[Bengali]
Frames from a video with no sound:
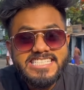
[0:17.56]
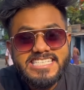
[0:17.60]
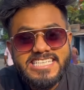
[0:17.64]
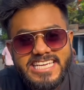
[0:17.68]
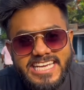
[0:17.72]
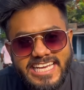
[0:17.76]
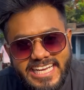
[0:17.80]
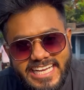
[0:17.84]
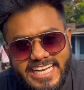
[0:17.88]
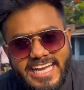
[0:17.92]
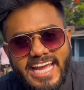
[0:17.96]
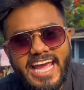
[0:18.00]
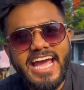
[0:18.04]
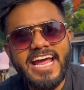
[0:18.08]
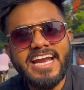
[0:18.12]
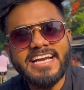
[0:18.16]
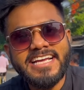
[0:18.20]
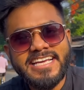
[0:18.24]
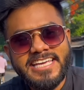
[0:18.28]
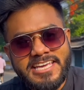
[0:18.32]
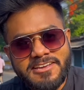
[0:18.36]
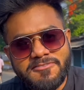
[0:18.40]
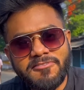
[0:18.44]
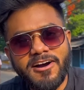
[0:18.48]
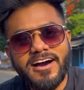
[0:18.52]
চিকেন
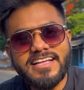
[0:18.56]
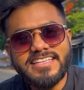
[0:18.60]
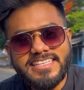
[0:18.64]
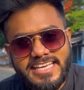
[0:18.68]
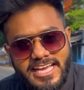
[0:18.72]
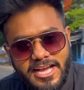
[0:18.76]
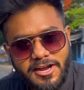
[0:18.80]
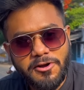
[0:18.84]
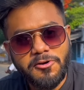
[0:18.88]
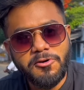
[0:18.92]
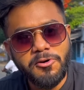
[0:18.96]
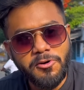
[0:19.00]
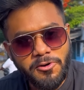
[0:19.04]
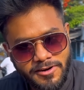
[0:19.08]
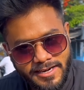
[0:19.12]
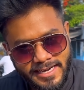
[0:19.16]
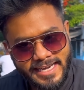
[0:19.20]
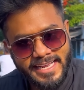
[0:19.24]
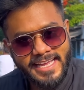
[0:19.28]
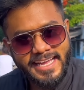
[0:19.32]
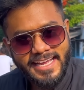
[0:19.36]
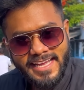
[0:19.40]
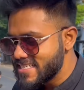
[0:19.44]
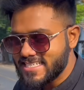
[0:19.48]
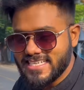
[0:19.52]
কিমা দিয়ে
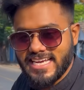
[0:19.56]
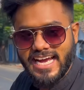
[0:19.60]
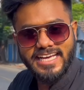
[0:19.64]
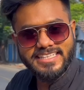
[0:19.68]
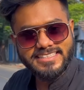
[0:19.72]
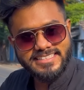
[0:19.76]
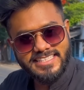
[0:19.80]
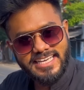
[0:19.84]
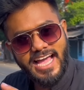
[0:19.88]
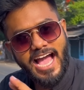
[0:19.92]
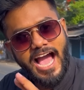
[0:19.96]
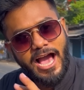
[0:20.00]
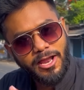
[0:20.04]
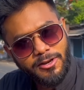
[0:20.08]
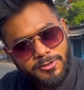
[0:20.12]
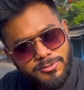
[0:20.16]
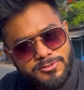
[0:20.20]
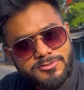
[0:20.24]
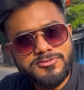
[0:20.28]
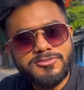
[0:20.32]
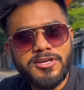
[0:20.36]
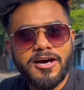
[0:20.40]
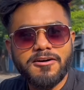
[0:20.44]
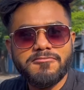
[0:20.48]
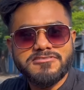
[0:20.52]
ঘুগনি সাথে
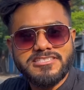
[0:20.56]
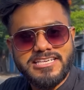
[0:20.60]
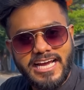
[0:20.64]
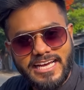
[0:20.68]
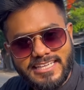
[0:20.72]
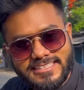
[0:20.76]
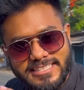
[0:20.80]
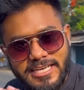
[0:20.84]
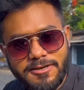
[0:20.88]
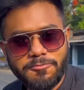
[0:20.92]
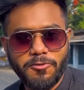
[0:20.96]
আলুর দম সাথে